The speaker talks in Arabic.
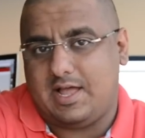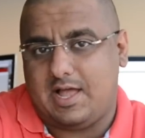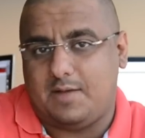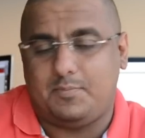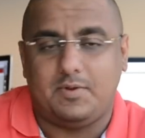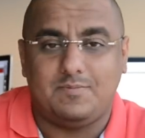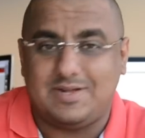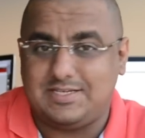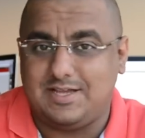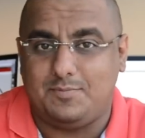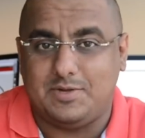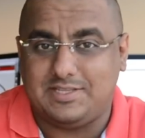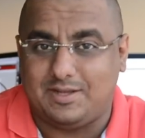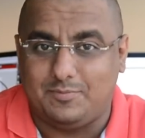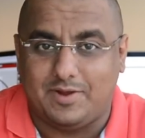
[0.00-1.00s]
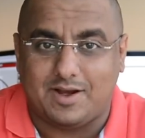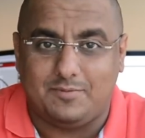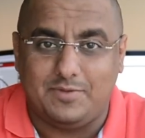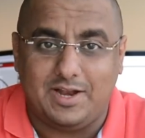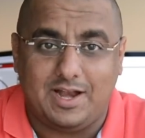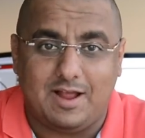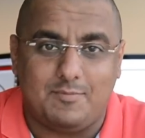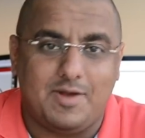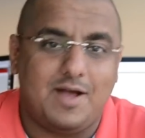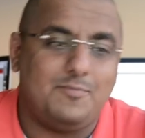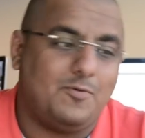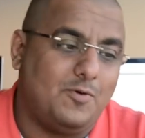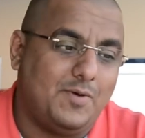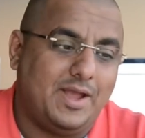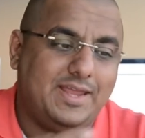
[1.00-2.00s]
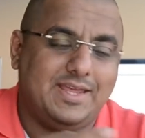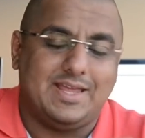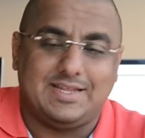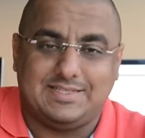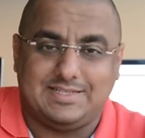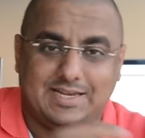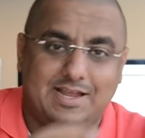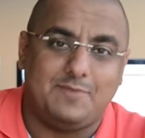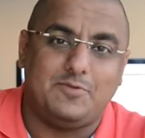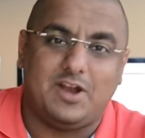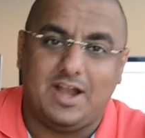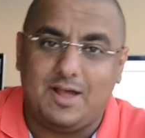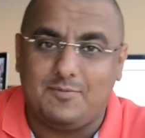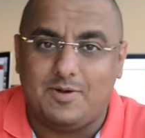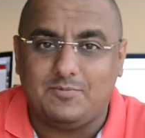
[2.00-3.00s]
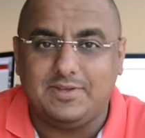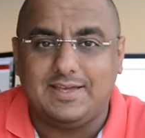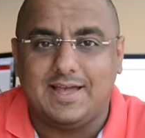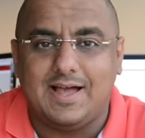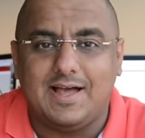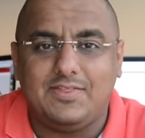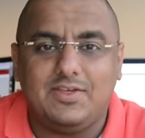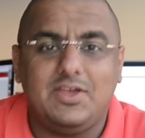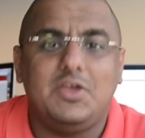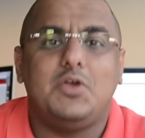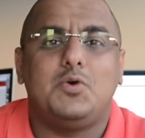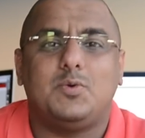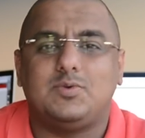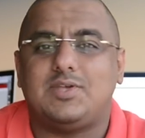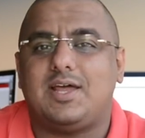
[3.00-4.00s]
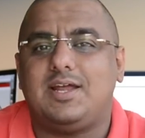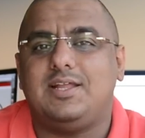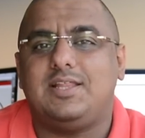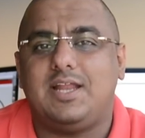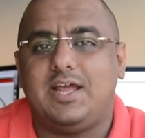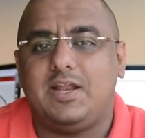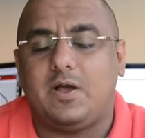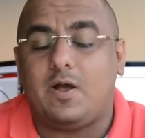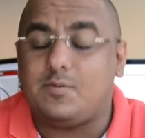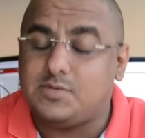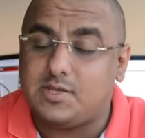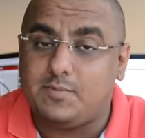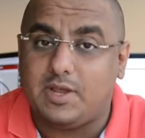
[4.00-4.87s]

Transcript: ابل ما سحبت هالمره من الامام وغيرت الكاميرا الاماميه هذه وصار عندنا هنا 5